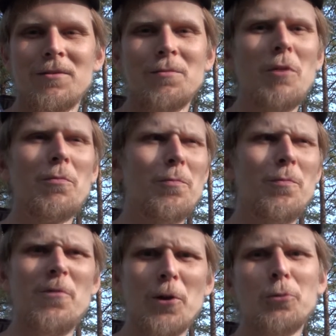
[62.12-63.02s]
Мы
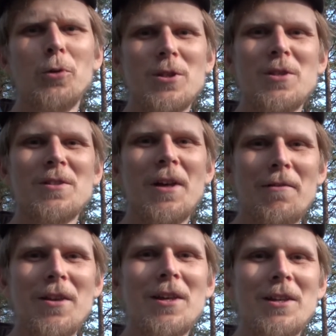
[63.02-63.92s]
вернулись из
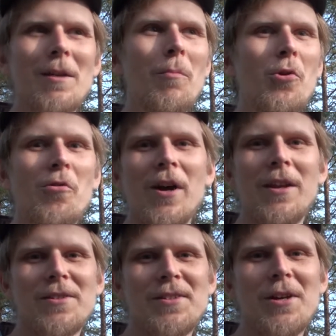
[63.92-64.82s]
Норвегии, нам
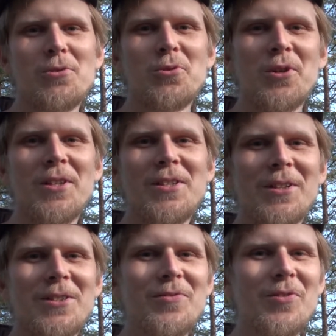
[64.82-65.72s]
буквально сразу
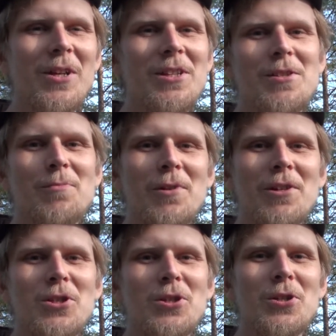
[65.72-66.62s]
захотелось в лес, и
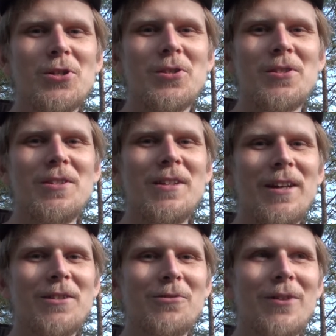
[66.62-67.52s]
мы через
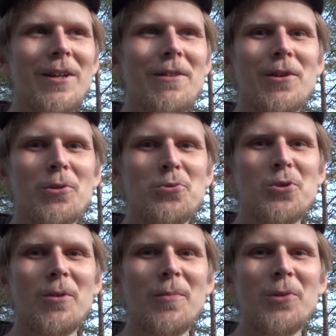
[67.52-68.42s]
дня два, наверное,
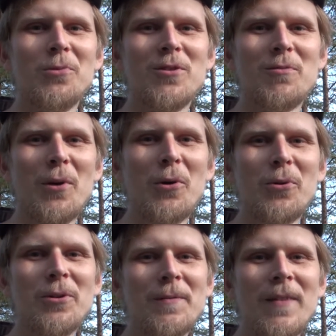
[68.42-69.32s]
уже ломанулись в
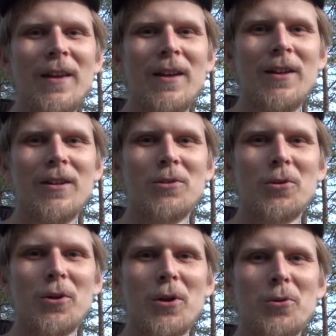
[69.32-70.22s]
поход.
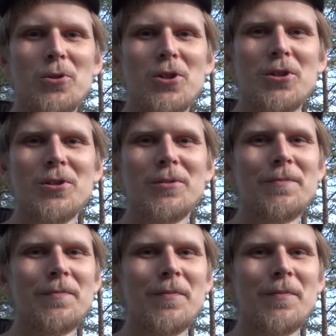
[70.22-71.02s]
Но, короче,